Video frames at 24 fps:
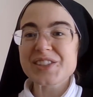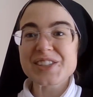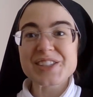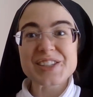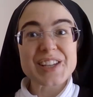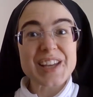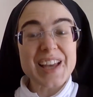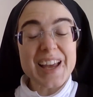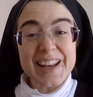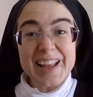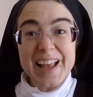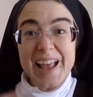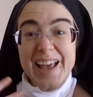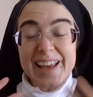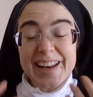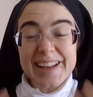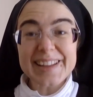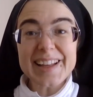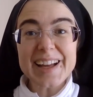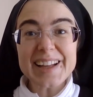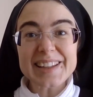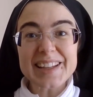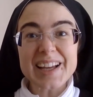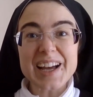ci è, è
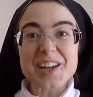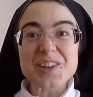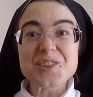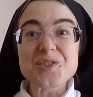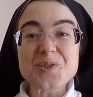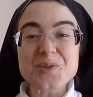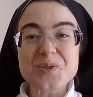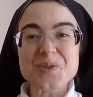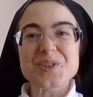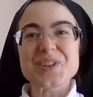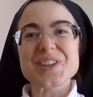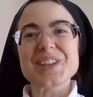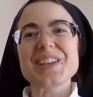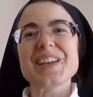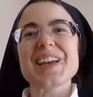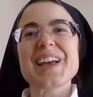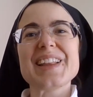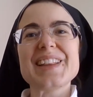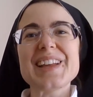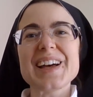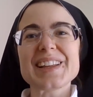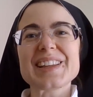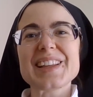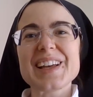ridata a noi,
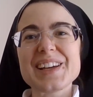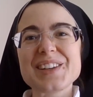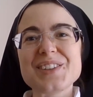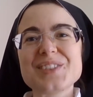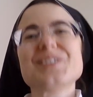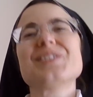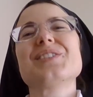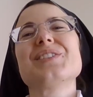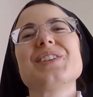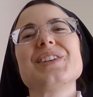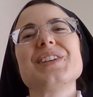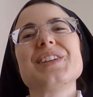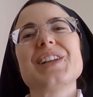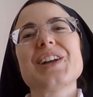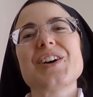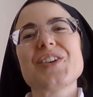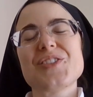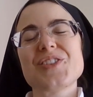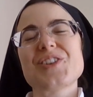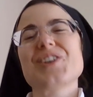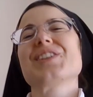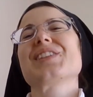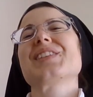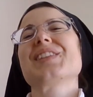è data a noi la
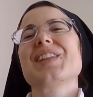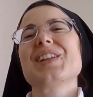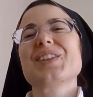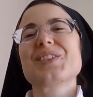forza,